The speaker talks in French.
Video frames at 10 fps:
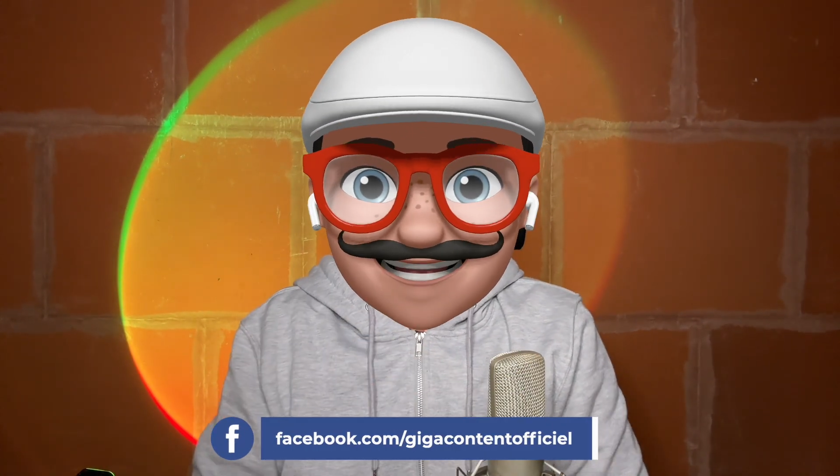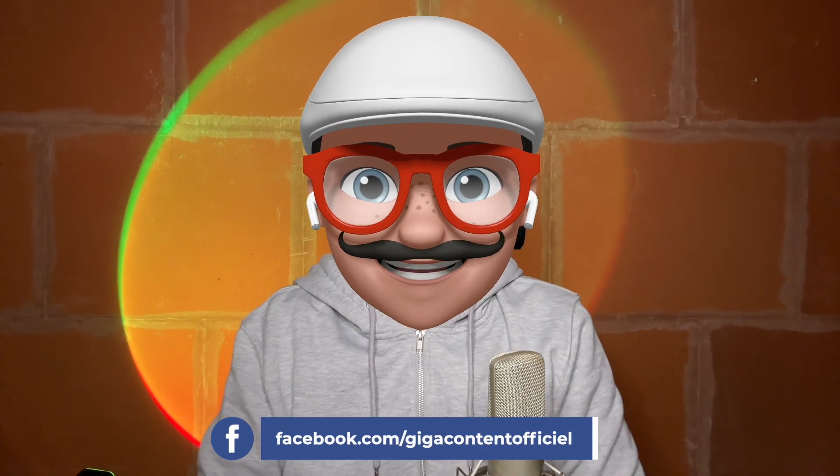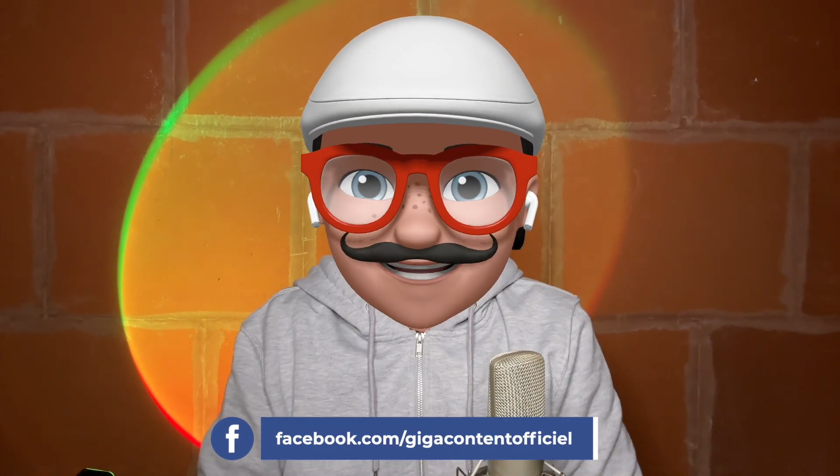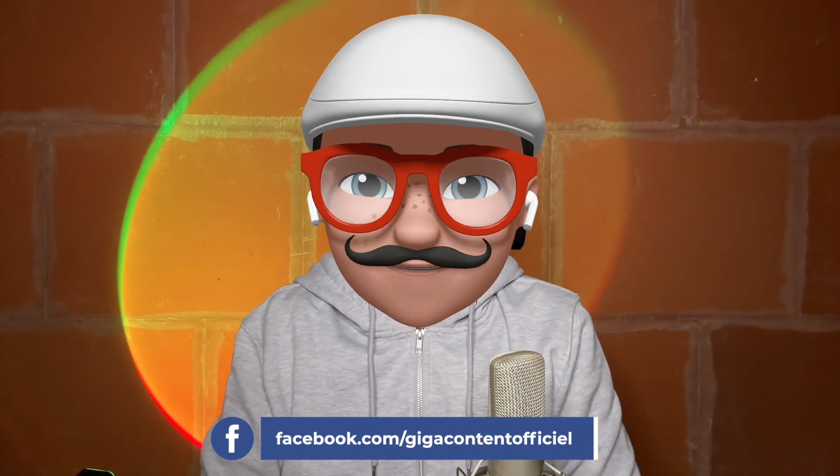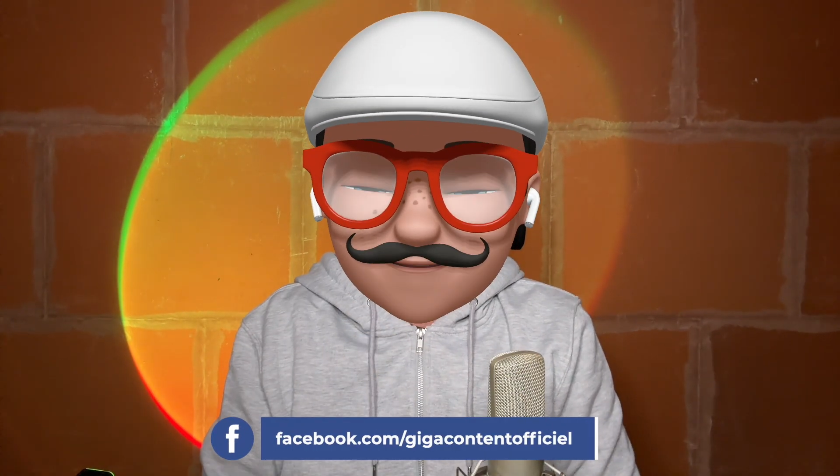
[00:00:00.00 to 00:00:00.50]

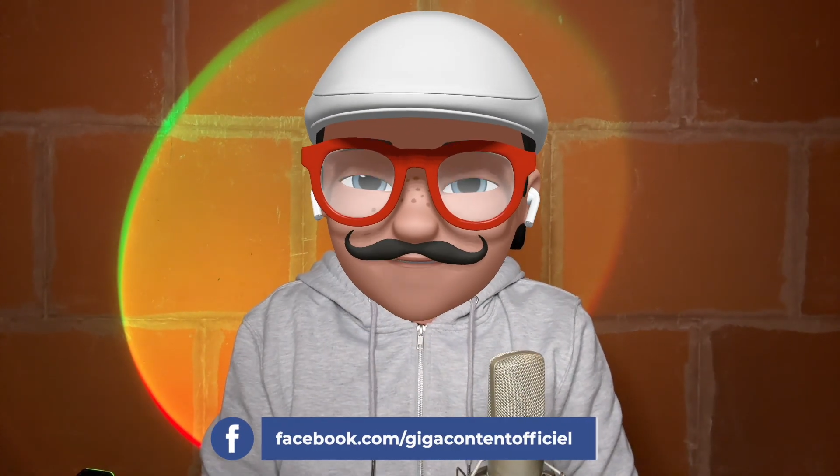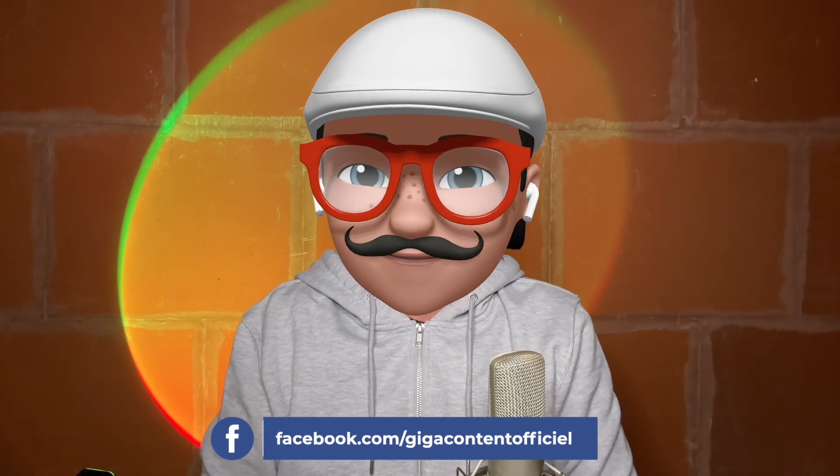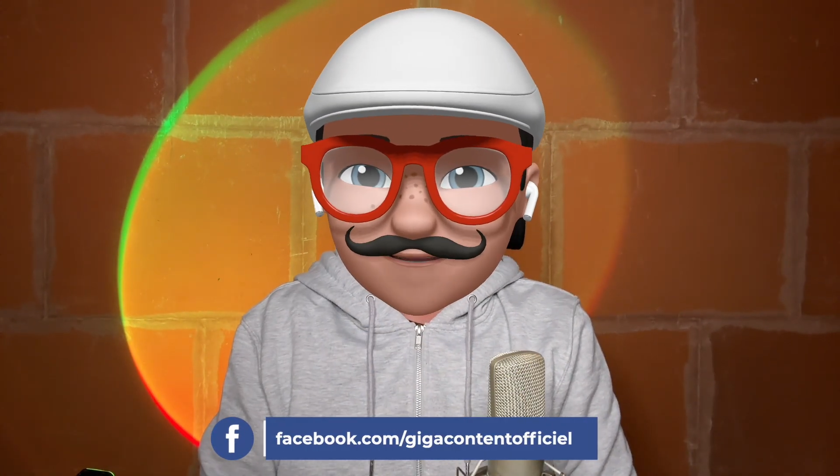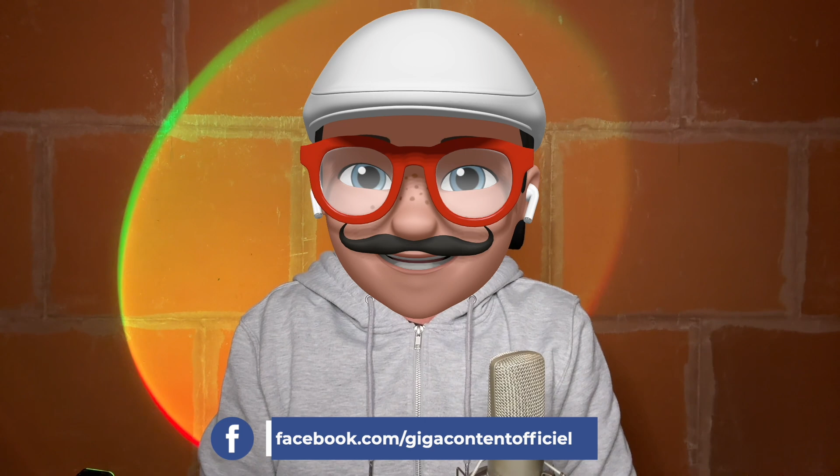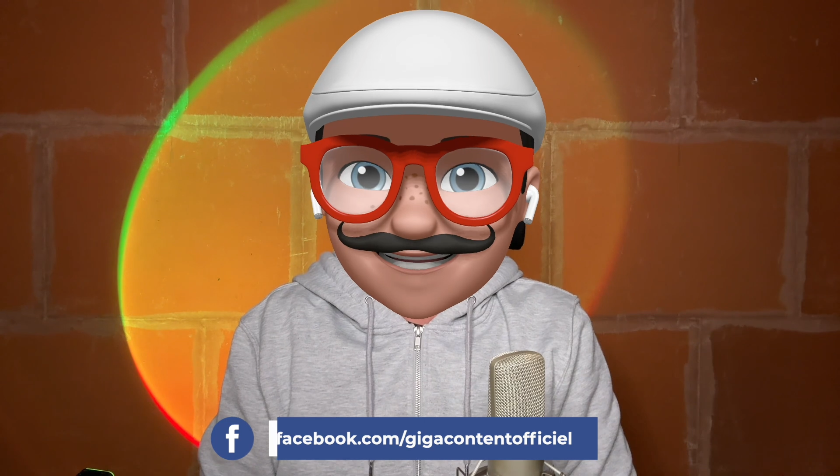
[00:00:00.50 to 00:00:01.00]
Si tu es nouveau
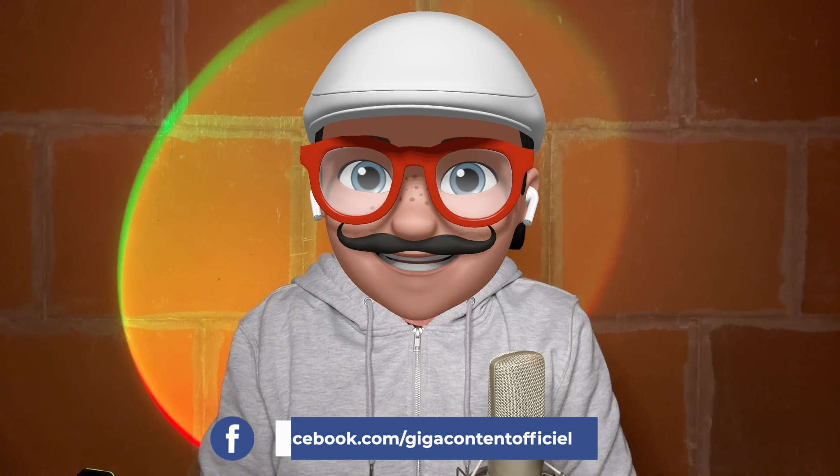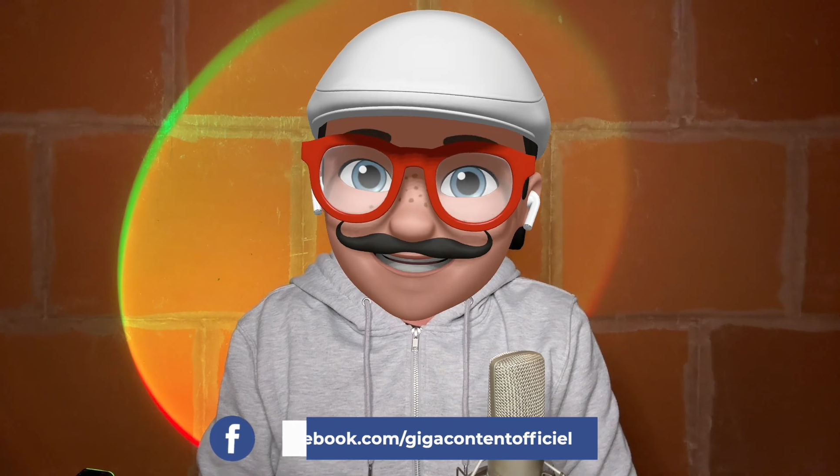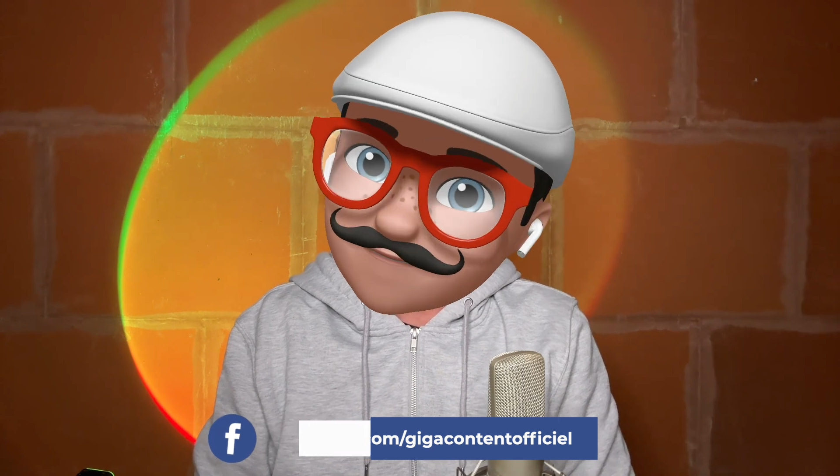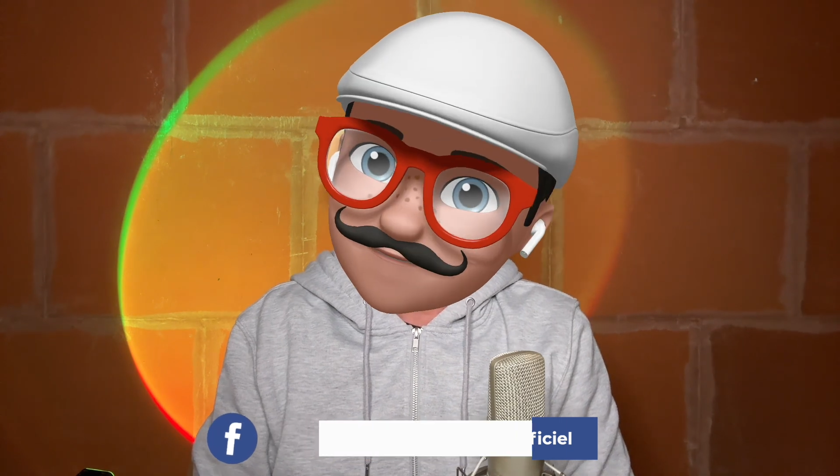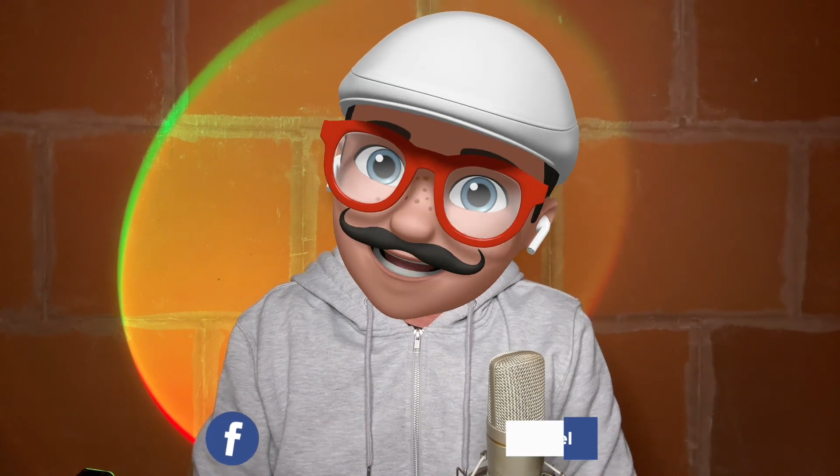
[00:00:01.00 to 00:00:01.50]
sur ma chaîne,
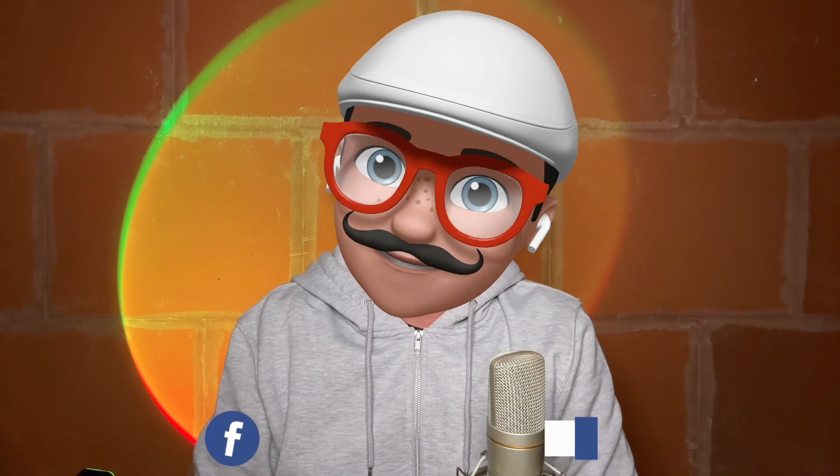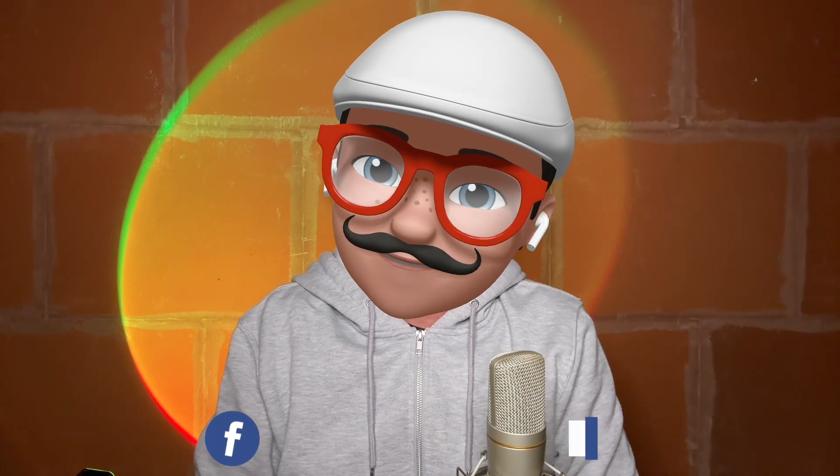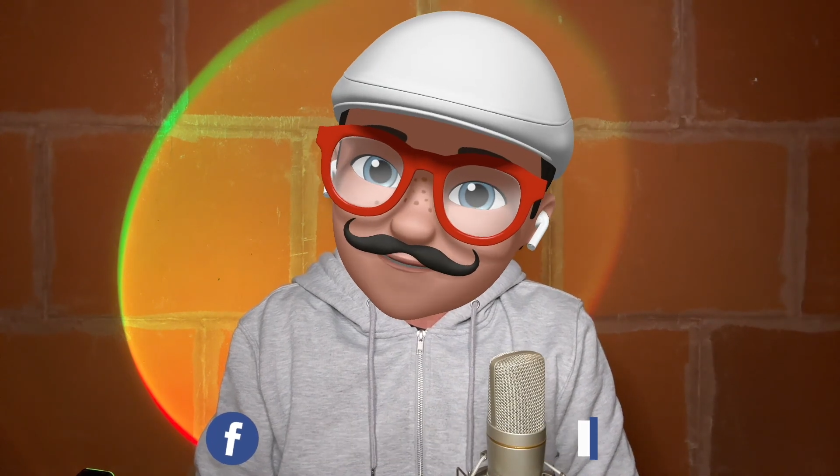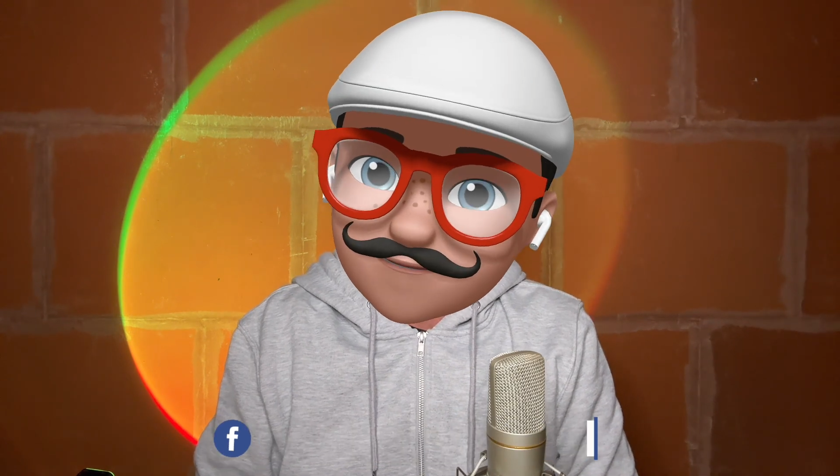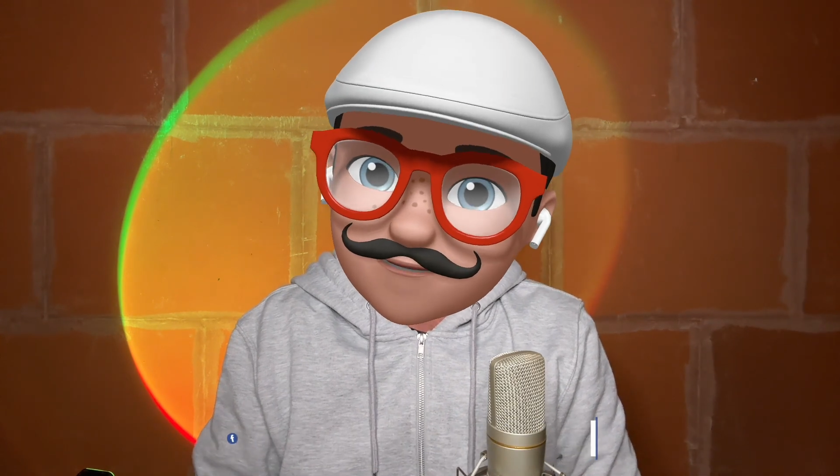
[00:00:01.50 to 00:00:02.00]

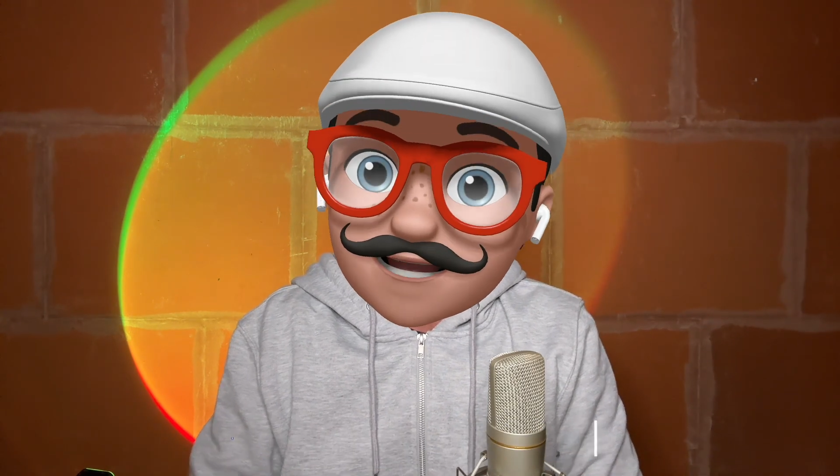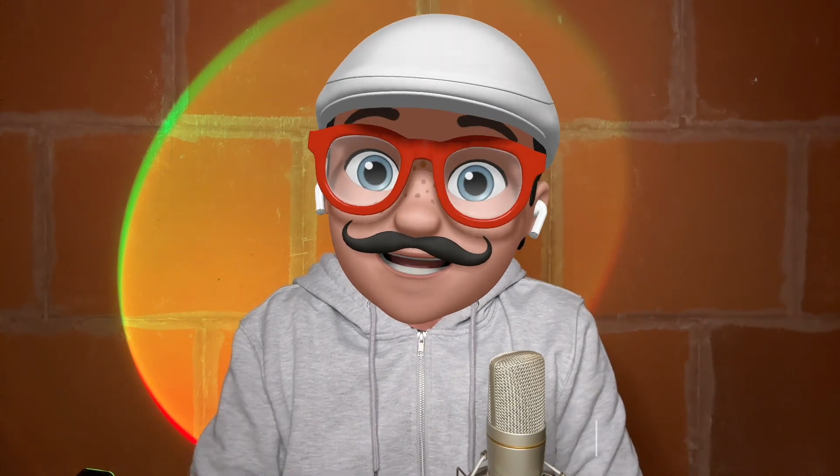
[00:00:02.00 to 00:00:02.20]
bienvenue.